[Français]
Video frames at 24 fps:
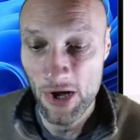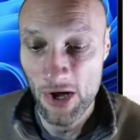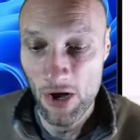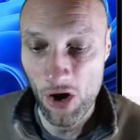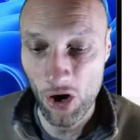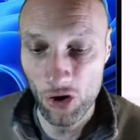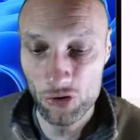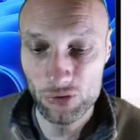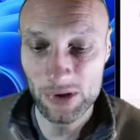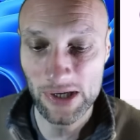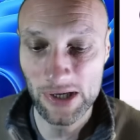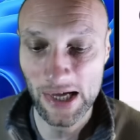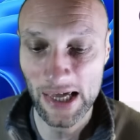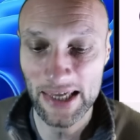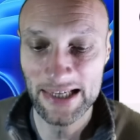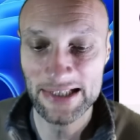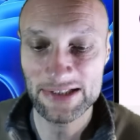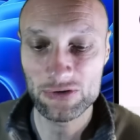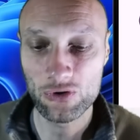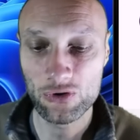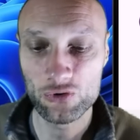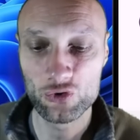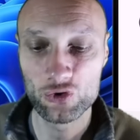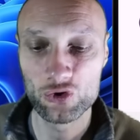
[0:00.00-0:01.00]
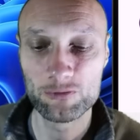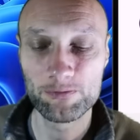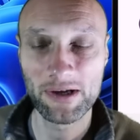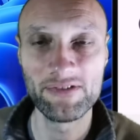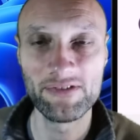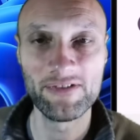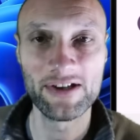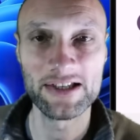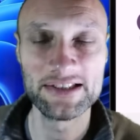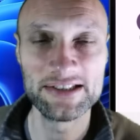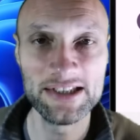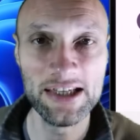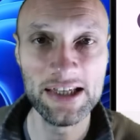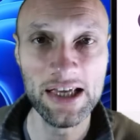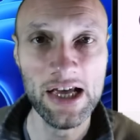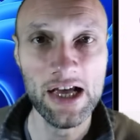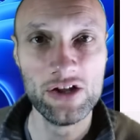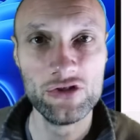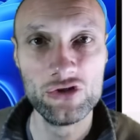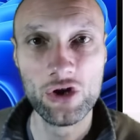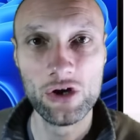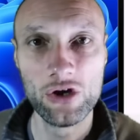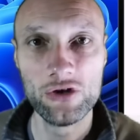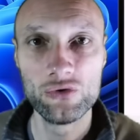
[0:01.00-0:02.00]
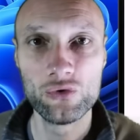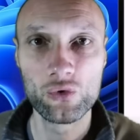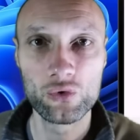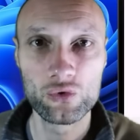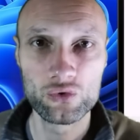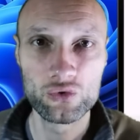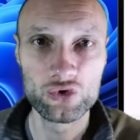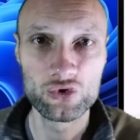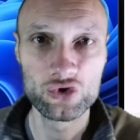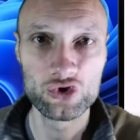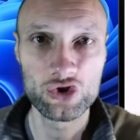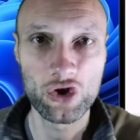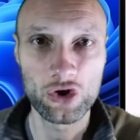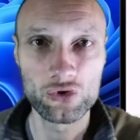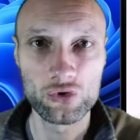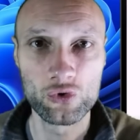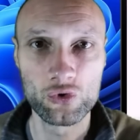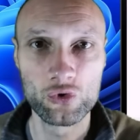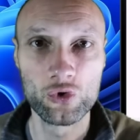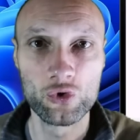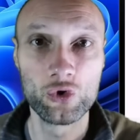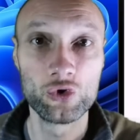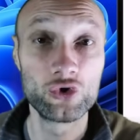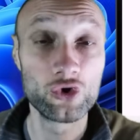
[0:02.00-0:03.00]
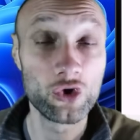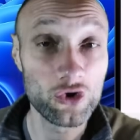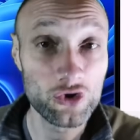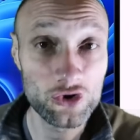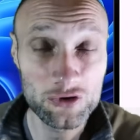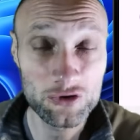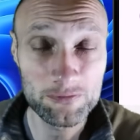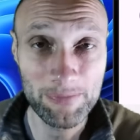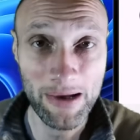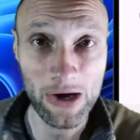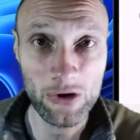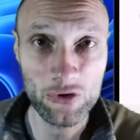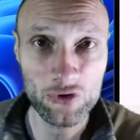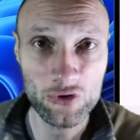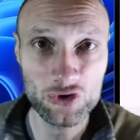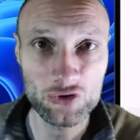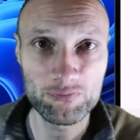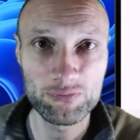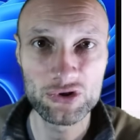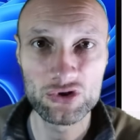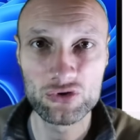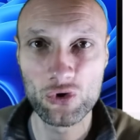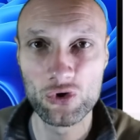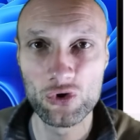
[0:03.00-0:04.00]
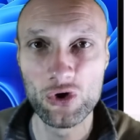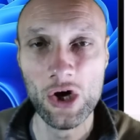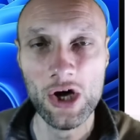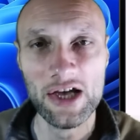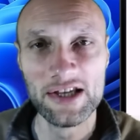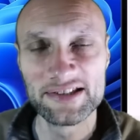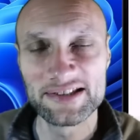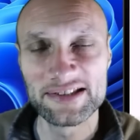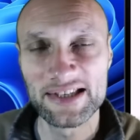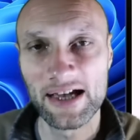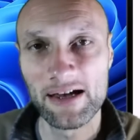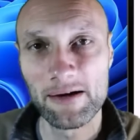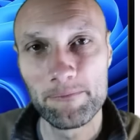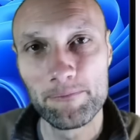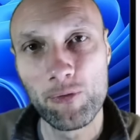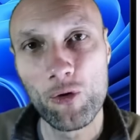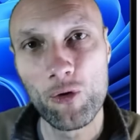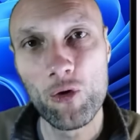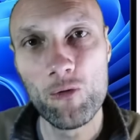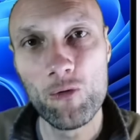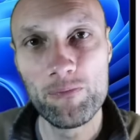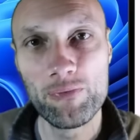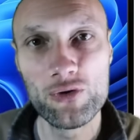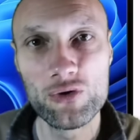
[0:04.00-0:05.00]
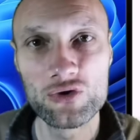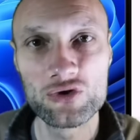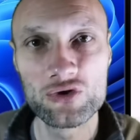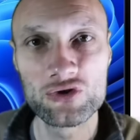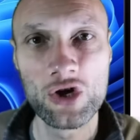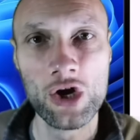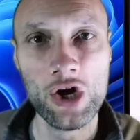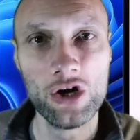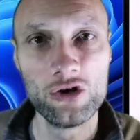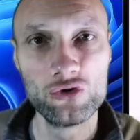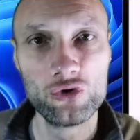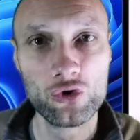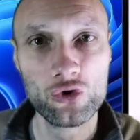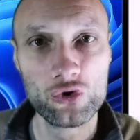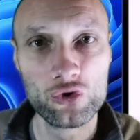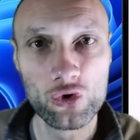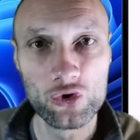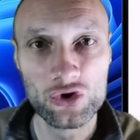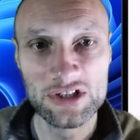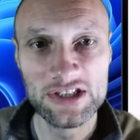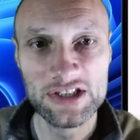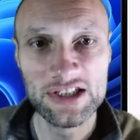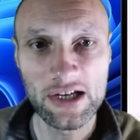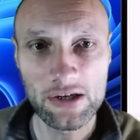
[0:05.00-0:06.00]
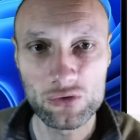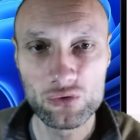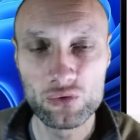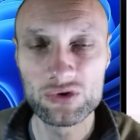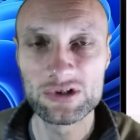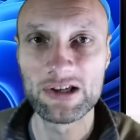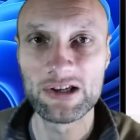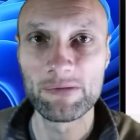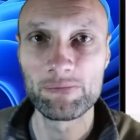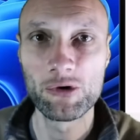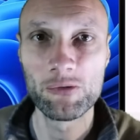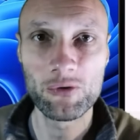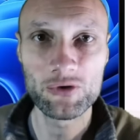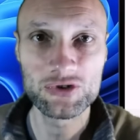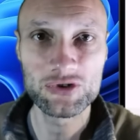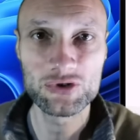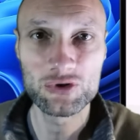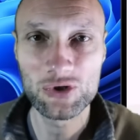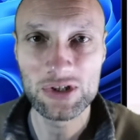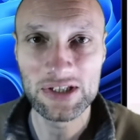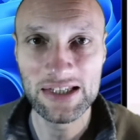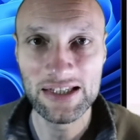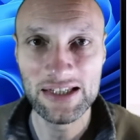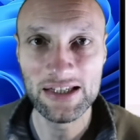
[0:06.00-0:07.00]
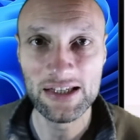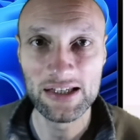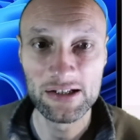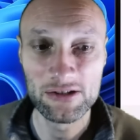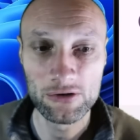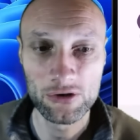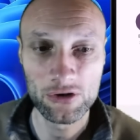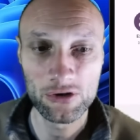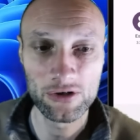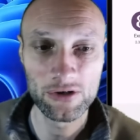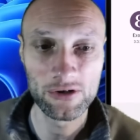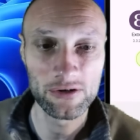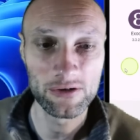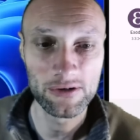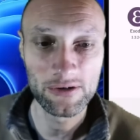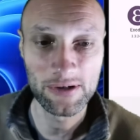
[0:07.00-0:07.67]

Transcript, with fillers: En tout cas, Exodus Privacy donne donc une sorte de transparence puisque ça propose de te dire tout simplement ce qui euh,